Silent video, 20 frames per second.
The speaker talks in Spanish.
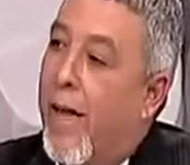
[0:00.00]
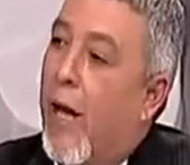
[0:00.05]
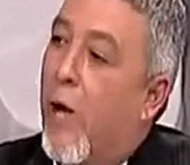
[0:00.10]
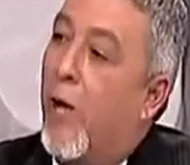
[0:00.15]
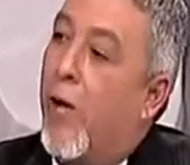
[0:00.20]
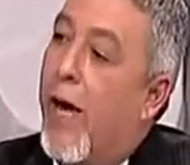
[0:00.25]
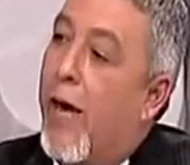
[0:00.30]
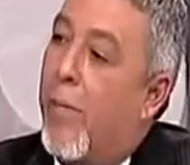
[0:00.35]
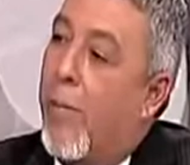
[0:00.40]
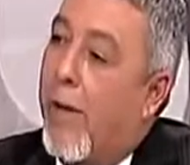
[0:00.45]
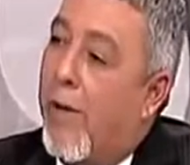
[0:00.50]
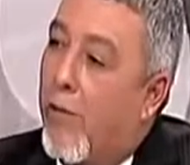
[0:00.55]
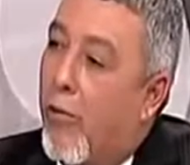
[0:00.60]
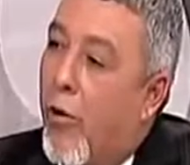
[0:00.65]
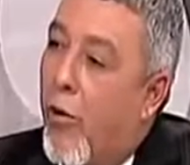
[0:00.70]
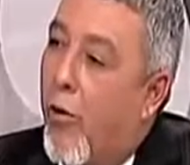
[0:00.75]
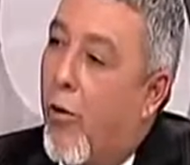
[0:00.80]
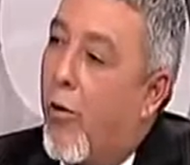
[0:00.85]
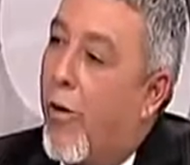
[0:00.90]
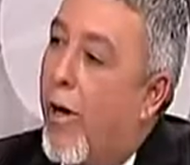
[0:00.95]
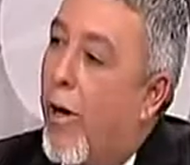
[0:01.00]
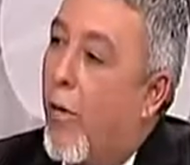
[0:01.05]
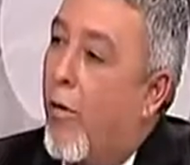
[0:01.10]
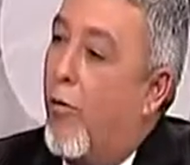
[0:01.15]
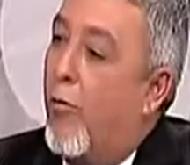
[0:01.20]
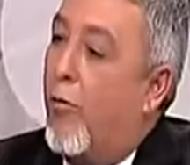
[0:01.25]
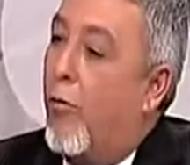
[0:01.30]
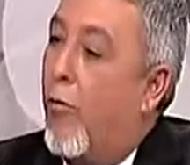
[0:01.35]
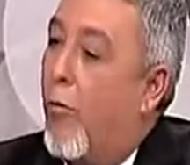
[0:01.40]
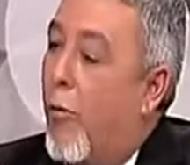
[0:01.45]
la olla de presión, el
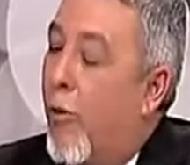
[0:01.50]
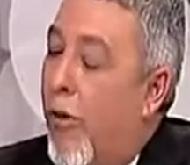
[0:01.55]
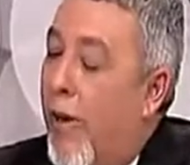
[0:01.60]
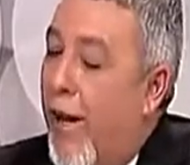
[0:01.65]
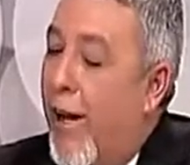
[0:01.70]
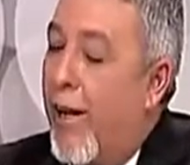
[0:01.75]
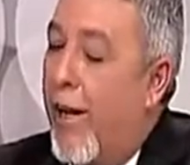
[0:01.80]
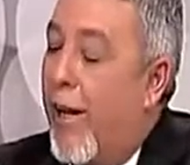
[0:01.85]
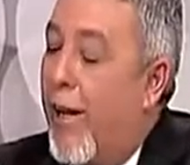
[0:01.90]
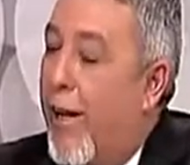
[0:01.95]
consumo de la